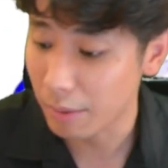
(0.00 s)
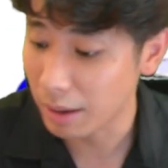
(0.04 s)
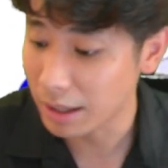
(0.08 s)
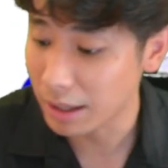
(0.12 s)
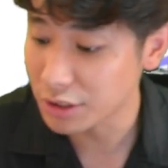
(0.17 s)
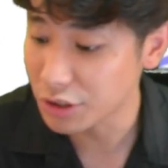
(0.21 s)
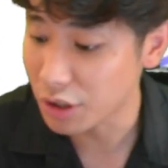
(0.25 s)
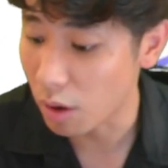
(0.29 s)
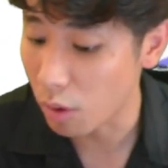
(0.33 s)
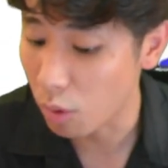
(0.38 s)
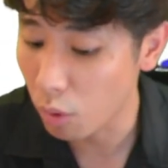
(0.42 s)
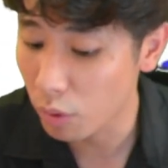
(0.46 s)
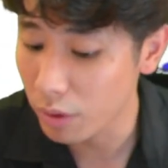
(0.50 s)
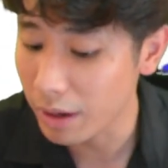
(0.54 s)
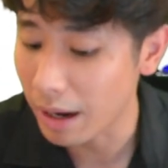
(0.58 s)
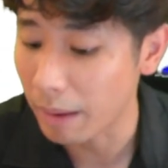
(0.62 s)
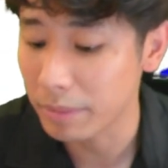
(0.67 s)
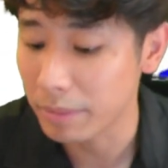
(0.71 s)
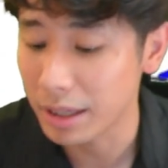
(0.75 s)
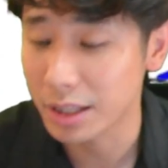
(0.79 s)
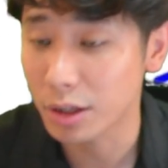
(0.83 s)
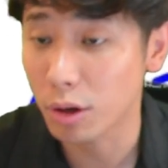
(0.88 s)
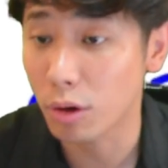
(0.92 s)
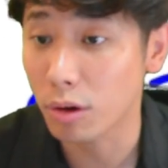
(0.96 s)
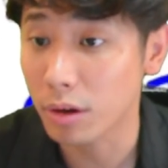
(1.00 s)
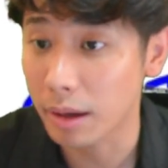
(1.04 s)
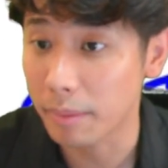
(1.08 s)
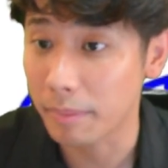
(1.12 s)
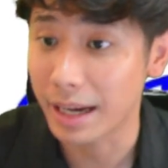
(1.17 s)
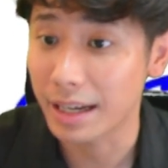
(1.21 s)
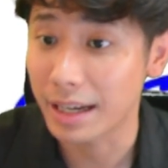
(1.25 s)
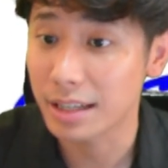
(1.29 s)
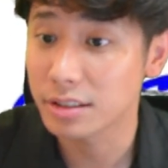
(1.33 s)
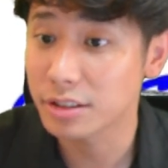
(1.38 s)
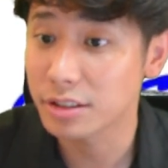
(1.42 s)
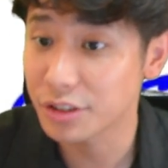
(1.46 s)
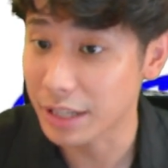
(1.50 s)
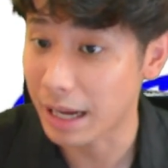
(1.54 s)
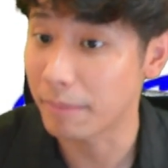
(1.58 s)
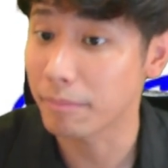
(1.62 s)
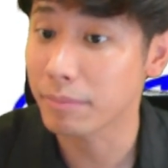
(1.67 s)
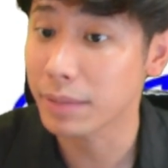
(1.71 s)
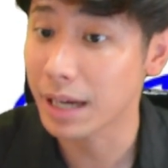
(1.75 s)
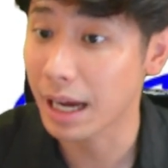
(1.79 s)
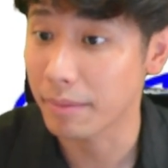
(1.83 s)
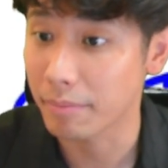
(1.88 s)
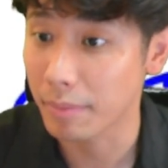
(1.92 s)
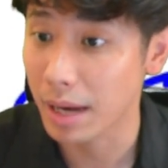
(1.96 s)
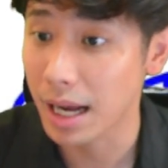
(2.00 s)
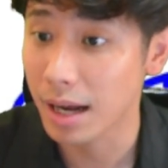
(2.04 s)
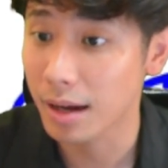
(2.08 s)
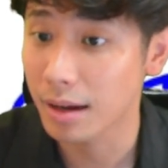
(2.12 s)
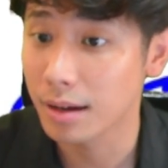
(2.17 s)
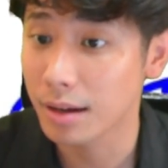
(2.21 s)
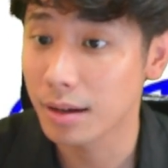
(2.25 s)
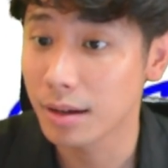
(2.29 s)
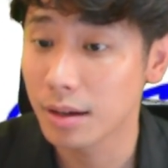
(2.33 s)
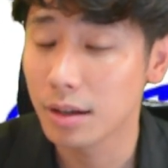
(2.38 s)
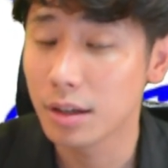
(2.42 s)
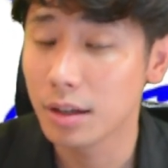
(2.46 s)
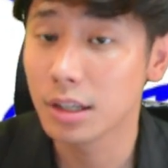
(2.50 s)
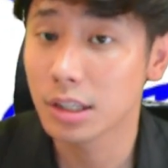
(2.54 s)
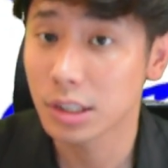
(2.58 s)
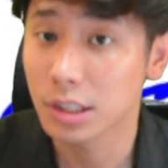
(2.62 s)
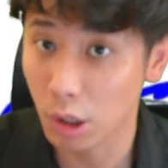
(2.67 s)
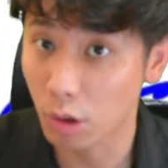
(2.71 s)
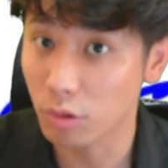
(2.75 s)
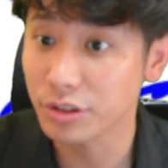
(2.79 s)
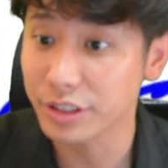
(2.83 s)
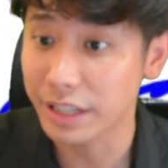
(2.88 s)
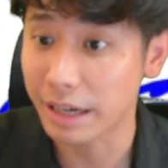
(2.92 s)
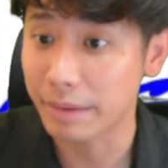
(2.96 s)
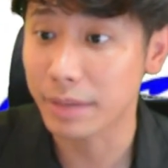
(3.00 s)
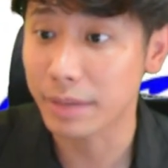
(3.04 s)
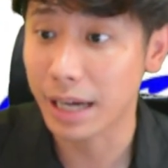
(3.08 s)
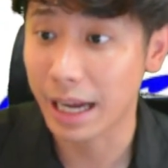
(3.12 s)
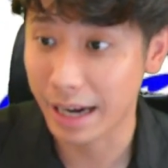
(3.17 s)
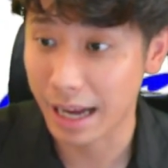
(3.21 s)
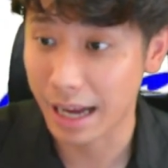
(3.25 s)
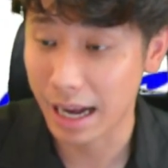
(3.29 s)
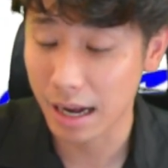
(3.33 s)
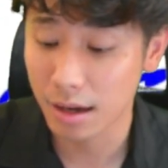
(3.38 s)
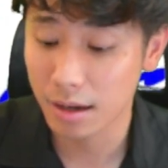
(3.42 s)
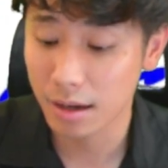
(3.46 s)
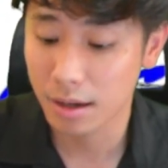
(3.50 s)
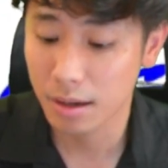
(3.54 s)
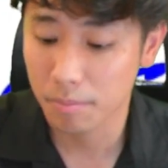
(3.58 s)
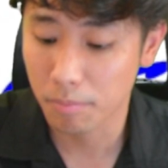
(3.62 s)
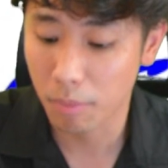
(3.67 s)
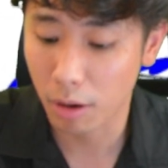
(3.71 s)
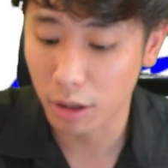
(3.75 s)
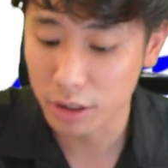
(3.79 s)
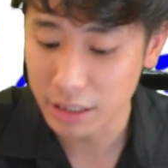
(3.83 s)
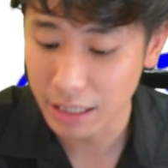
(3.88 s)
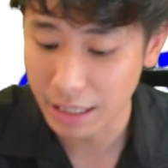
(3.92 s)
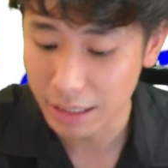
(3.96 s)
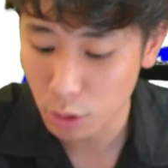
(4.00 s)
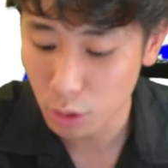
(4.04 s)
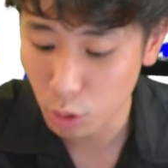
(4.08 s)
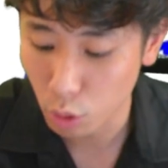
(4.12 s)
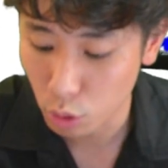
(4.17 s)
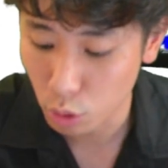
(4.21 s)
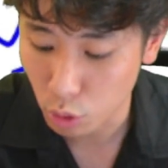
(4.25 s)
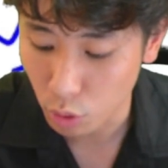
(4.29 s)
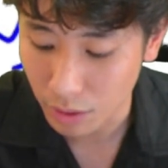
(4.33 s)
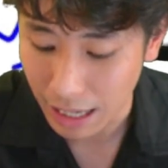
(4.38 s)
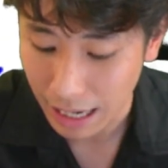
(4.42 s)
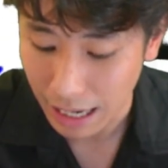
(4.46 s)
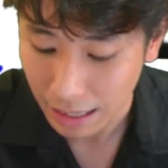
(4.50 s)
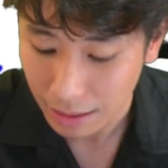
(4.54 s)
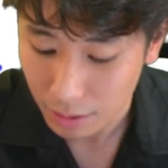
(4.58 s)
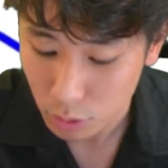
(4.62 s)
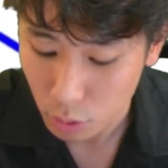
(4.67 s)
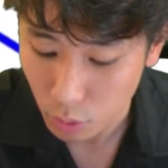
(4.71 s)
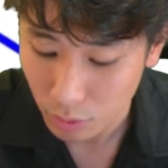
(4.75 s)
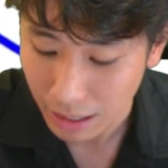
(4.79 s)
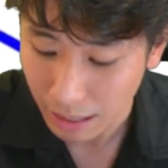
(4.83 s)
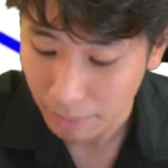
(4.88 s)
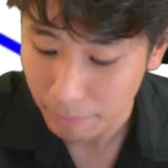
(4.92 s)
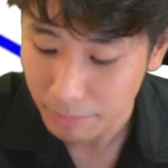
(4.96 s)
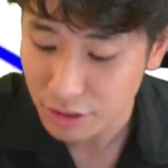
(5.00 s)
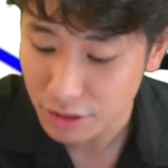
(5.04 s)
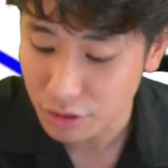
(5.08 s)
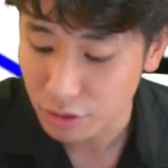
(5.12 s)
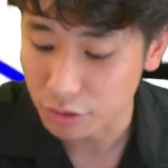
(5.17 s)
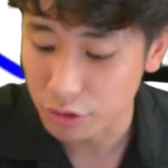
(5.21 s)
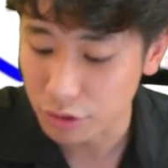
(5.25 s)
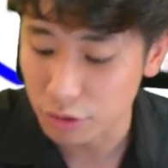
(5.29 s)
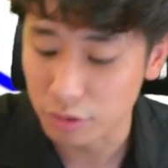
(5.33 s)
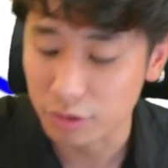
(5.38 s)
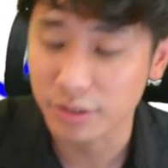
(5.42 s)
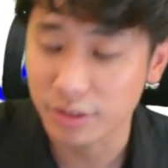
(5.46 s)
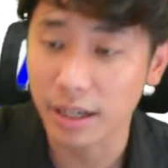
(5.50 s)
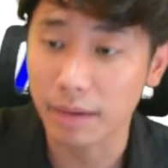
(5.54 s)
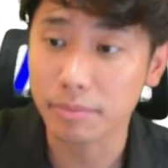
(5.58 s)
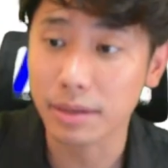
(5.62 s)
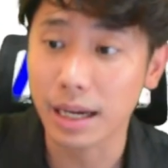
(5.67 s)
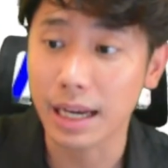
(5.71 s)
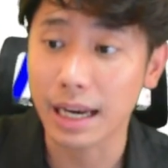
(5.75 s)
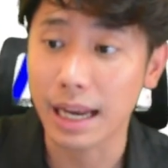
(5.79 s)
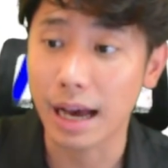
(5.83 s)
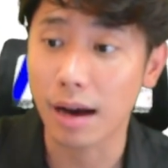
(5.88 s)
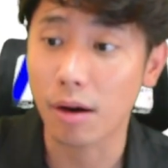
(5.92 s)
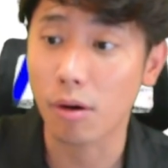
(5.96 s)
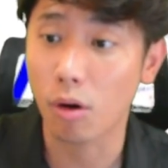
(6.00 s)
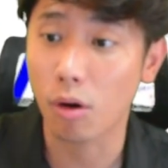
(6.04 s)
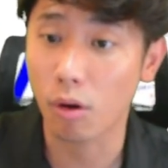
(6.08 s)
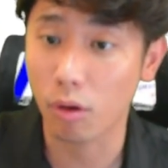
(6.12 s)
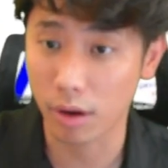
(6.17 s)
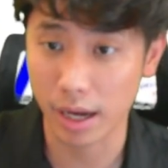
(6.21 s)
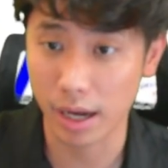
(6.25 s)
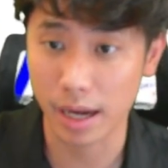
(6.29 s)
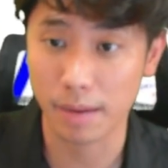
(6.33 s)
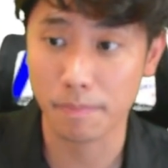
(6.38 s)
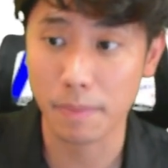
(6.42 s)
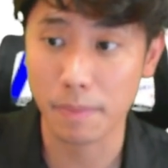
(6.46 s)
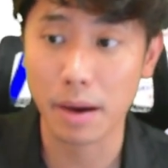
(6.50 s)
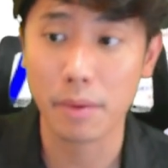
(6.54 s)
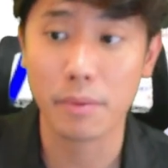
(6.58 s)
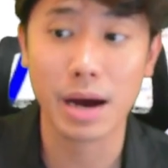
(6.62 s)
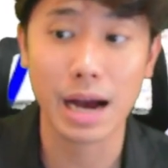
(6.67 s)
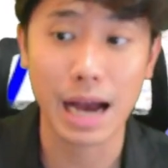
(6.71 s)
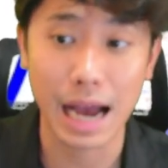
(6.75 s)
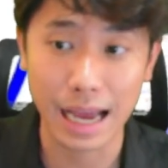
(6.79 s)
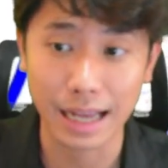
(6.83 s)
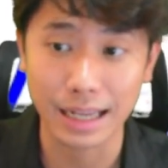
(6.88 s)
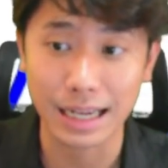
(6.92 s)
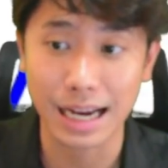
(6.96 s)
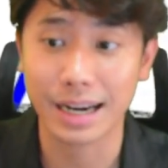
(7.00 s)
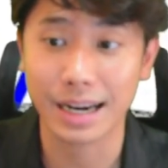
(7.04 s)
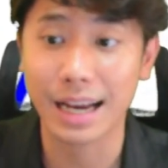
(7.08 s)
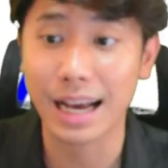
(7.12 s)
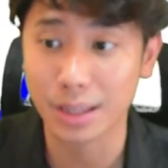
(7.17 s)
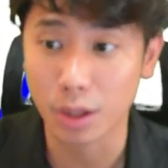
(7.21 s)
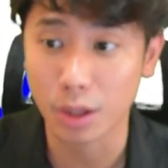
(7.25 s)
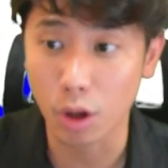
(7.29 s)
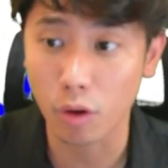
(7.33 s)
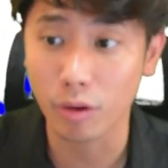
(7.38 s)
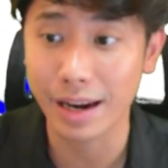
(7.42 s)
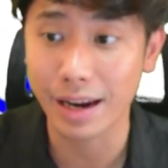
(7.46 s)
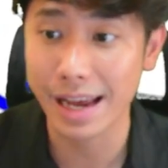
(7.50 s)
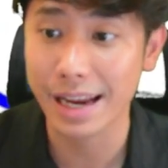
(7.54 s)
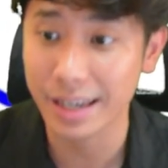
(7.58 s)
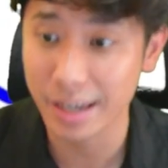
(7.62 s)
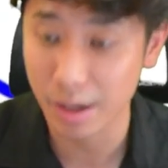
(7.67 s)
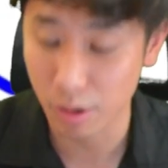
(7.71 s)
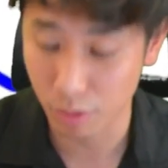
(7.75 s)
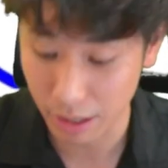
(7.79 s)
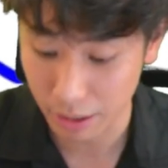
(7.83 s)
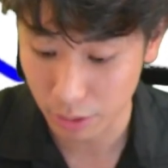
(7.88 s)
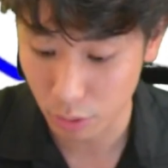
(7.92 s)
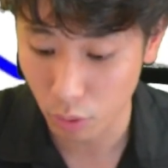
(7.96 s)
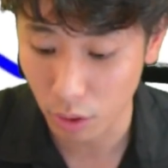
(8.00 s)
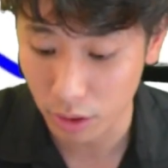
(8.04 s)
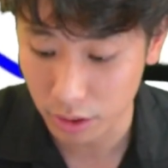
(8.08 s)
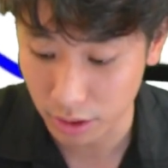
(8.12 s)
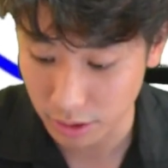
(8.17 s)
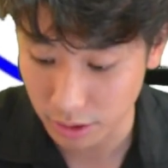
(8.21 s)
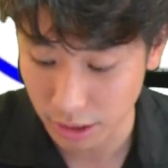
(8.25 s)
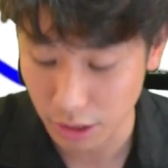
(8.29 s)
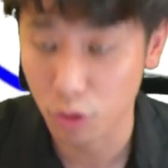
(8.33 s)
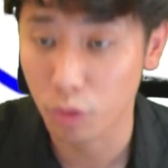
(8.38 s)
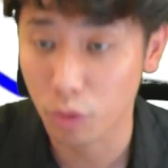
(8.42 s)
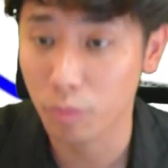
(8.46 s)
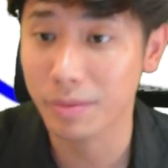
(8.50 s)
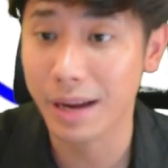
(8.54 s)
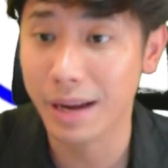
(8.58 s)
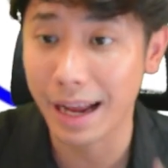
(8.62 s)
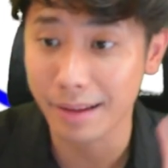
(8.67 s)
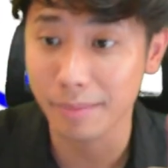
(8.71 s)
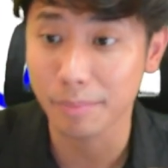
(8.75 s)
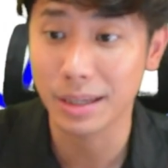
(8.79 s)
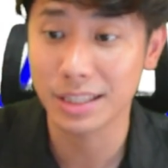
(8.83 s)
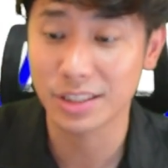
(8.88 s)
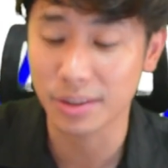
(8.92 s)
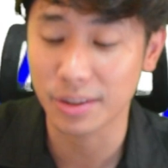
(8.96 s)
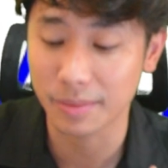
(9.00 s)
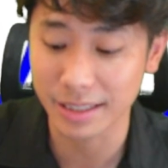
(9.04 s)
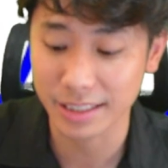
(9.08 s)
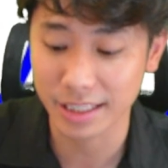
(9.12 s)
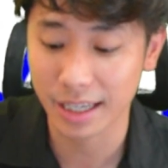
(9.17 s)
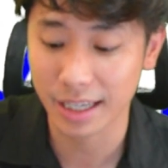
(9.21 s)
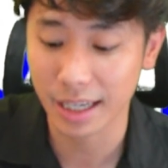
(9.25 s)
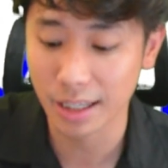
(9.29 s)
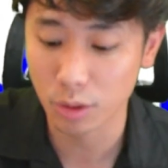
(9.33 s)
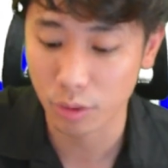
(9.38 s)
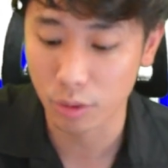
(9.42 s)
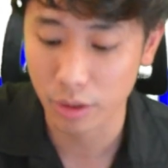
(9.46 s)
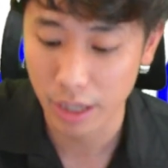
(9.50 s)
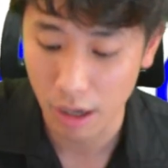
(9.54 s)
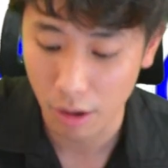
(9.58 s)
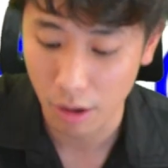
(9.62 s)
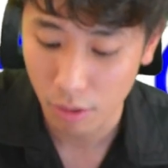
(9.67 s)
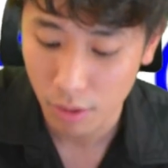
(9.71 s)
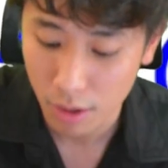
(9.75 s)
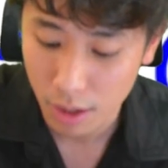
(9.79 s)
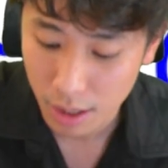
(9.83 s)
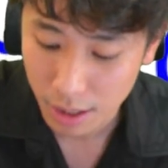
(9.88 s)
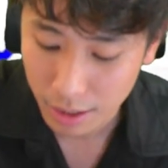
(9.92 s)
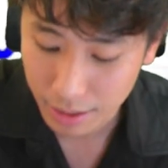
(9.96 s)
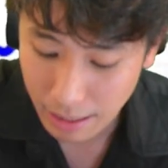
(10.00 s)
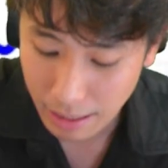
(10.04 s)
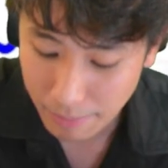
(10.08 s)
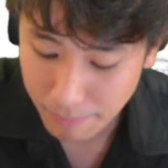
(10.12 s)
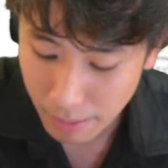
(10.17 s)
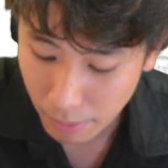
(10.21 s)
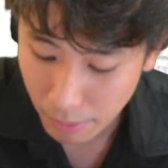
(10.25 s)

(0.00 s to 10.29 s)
แสดงสองคู่ดับนี้ต้องทำไมซ้ำกันปะต้องซ้ำกันนะ เพราะฉะนั้นดูตัวหลัง ตัวหลังเป็นศูนย์ศูนย์ซ้ำกันแล้วโอเค แปลว่าไอ้ข้างหน้าต้องเลขเดียวกันด้วย ถึงจะยุบได้มีสมาชิกแค่ตัวเดียว